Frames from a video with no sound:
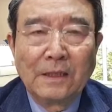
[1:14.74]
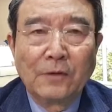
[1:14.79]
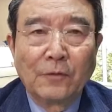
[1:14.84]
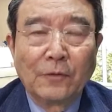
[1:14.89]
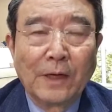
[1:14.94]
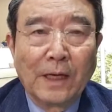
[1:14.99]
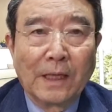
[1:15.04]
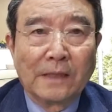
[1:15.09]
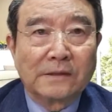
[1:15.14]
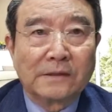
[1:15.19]

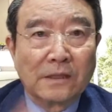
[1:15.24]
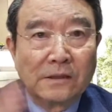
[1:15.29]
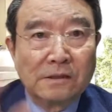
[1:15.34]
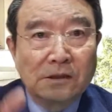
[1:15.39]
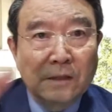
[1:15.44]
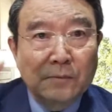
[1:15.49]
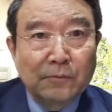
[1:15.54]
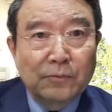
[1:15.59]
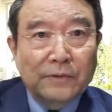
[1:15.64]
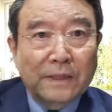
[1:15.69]
왜? 전
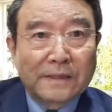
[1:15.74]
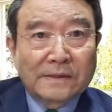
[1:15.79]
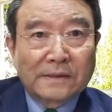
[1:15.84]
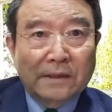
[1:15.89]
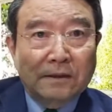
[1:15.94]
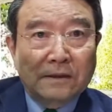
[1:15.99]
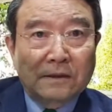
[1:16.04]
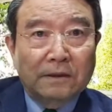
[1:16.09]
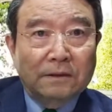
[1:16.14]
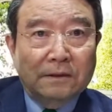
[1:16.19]
정부가
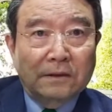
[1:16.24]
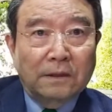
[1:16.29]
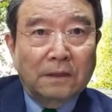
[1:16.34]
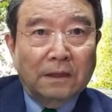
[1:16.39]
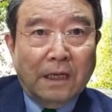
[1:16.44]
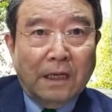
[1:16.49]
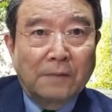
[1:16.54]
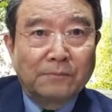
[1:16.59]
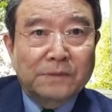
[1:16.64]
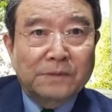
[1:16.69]
썼던 그런
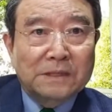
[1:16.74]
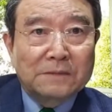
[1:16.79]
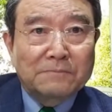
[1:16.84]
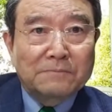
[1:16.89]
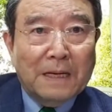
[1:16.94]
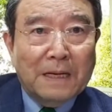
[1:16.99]
검증